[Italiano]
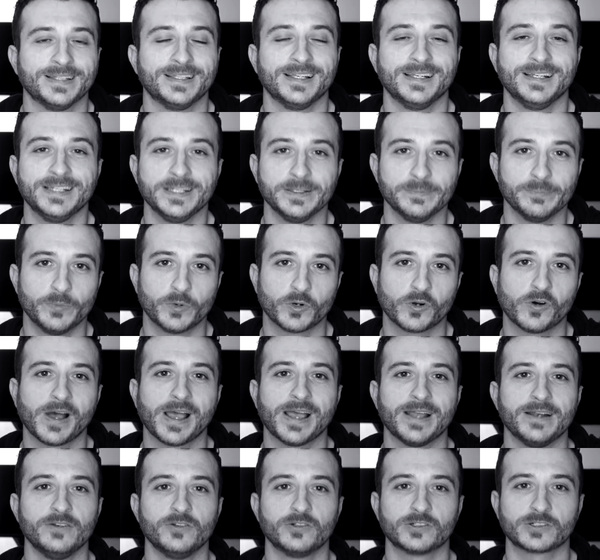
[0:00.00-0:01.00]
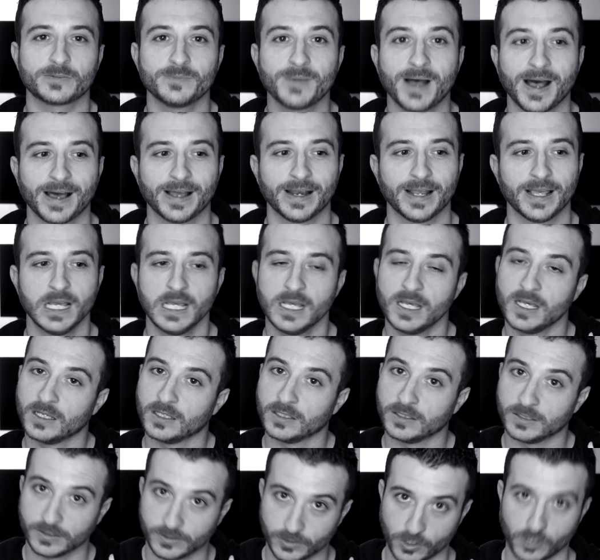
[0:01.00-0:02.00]
del libro? È normale?
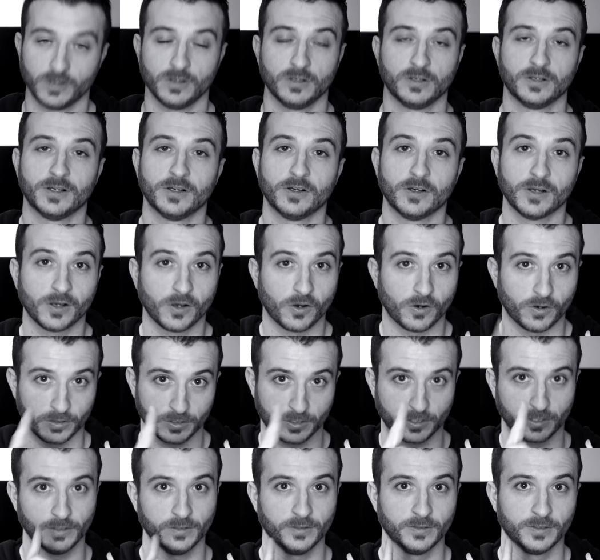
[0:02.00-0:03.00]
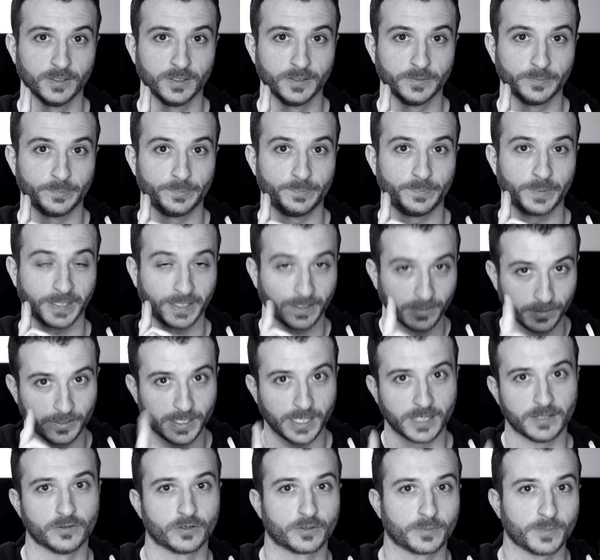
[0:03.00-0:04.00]
No, occhio, perché non
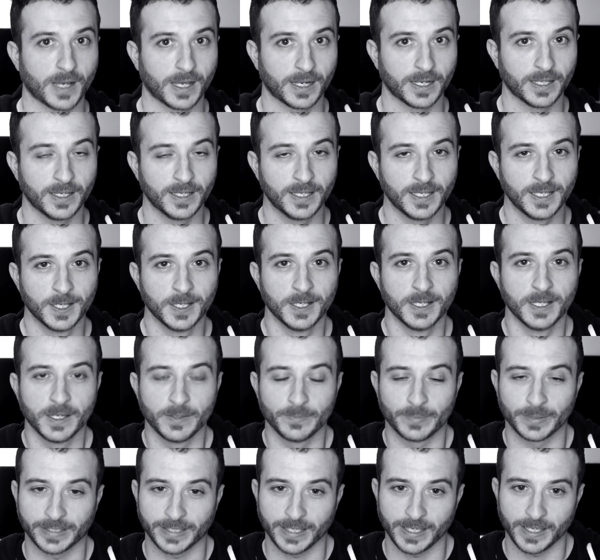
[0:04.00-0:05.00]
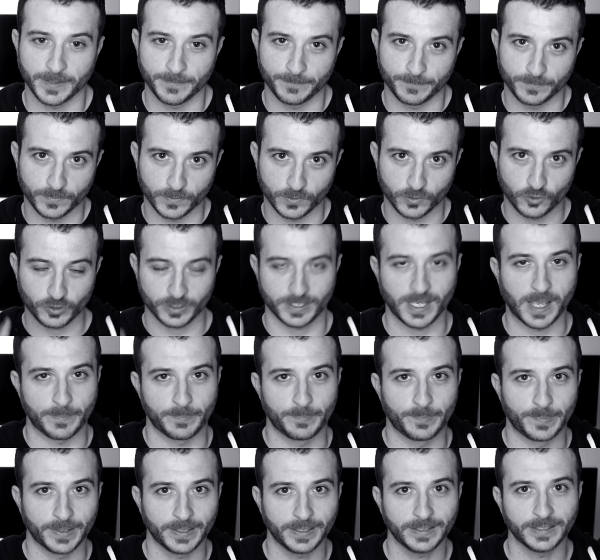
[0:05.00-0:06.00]
è normale. Perché
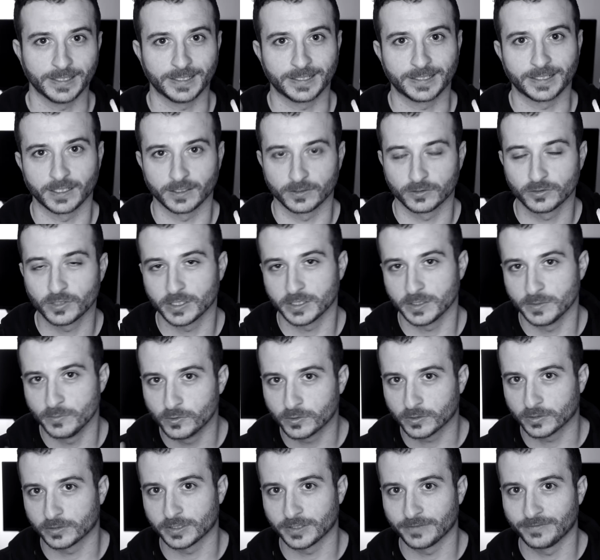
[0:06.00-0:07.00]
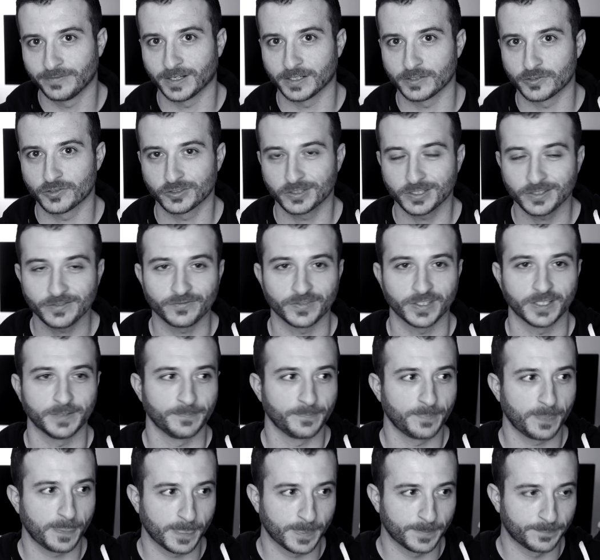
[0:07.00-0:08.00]
Giuseppe, il creatore di Mucchio Selvaggio TV,
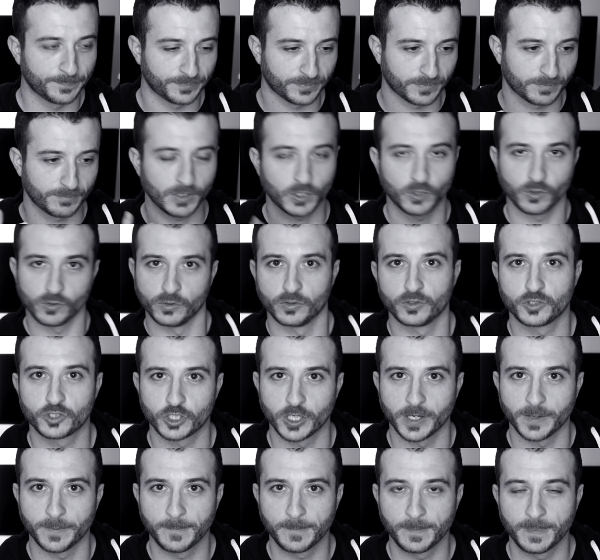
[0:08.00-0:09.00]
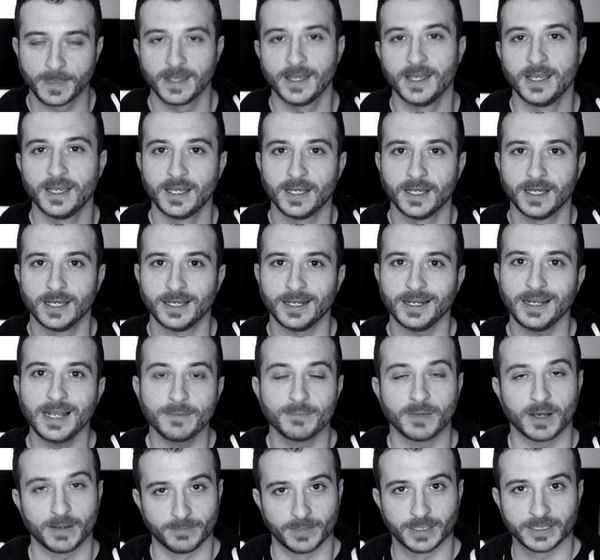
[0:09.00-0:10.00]
mi conosce. La
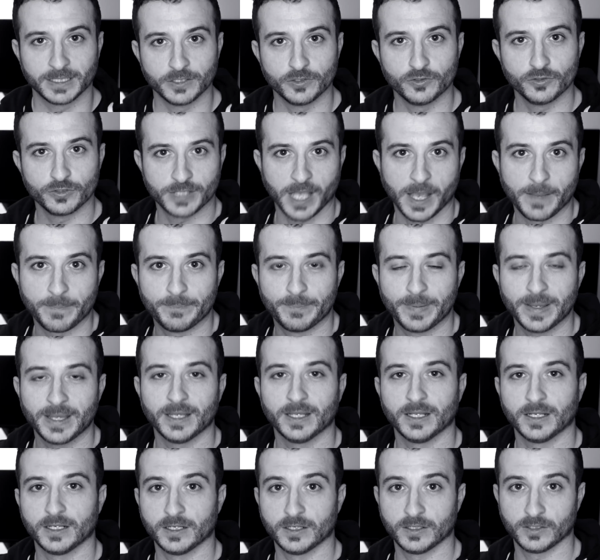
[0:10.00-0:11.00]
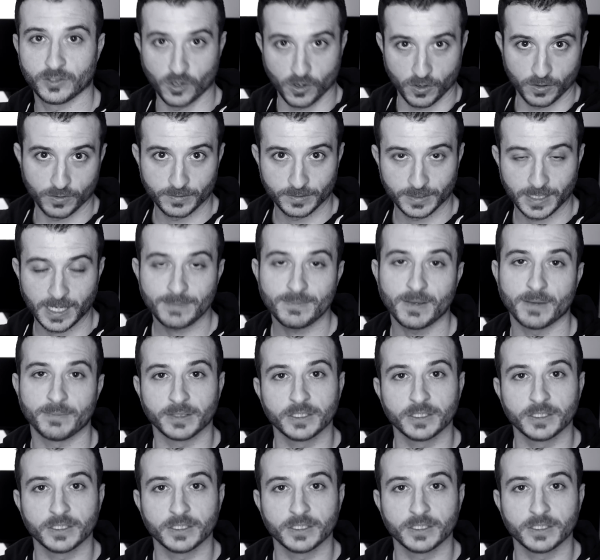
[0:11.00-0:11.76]
mamma di Giuseppe No, la mamma